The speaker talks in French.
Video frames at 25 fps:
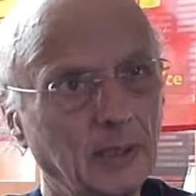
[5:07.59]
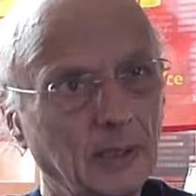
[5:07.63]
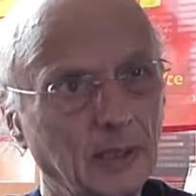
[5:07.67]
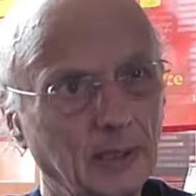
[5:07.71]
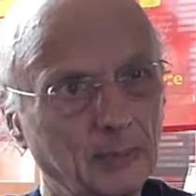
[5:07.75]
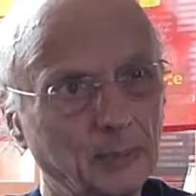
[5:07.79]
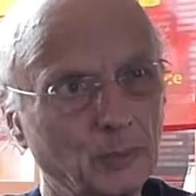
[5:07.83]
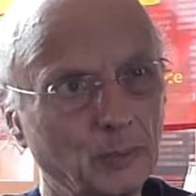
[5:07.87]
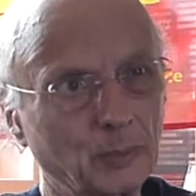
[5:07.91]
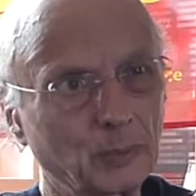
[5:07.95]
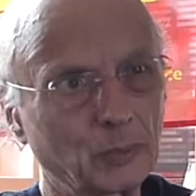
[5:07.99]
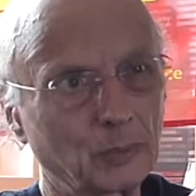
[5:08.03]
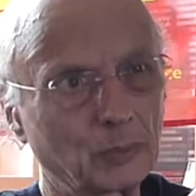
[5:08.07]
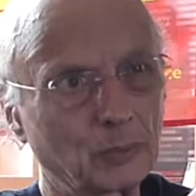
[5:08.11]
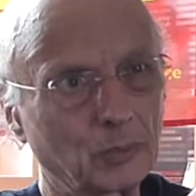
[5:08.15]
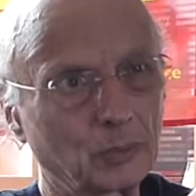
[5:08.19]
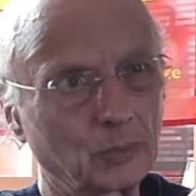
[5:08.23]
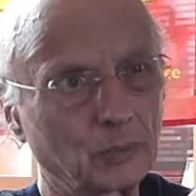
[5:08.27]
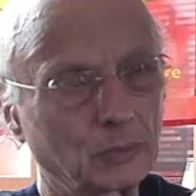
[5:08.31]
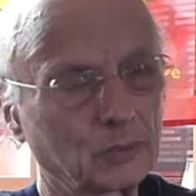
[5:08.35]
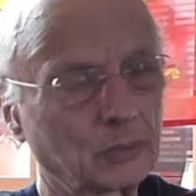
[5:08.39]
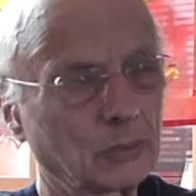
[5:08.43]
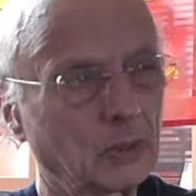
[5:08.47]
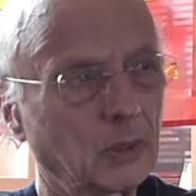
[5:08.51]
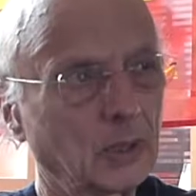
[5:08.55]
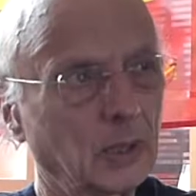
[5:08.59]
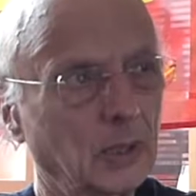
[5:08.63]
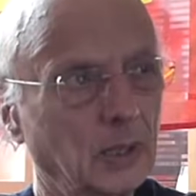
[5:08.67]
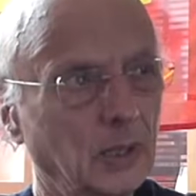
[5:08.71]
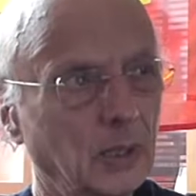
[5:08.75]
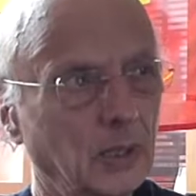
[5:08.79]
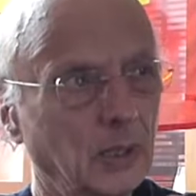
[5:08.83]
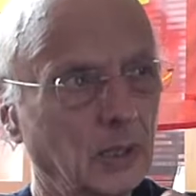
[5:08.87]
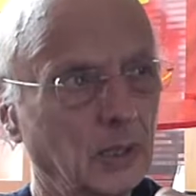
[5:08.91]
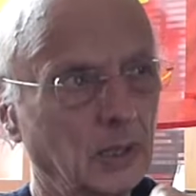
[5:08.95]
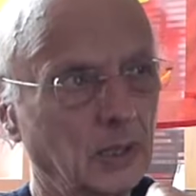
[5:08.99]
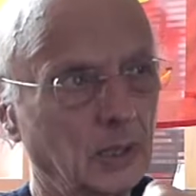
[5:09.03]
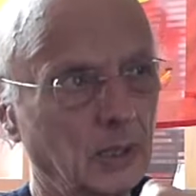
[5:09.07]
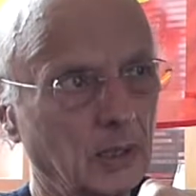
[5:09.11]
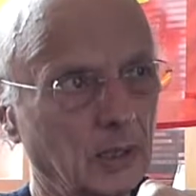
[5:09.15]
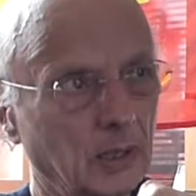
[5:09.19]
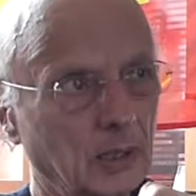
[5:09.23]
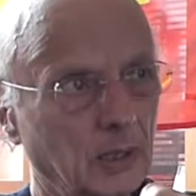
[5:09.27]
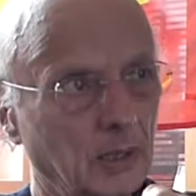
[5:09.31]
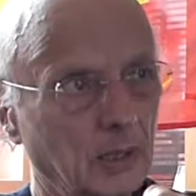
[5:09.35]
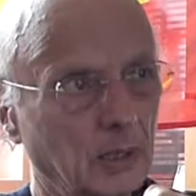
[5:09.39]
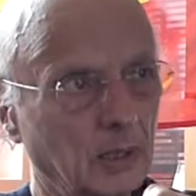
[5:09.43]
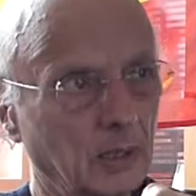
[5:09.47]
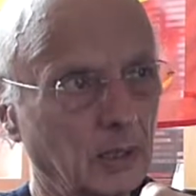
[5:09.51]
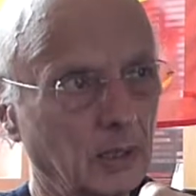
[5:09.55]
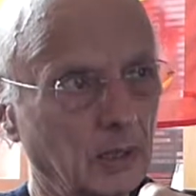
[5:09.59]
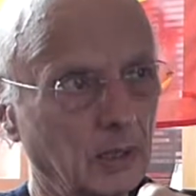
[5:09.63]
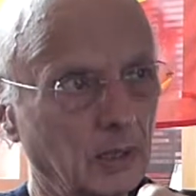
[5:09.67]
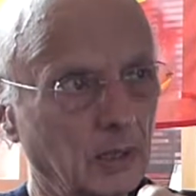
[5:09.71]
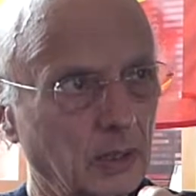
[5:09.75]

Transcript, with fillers: la production euh,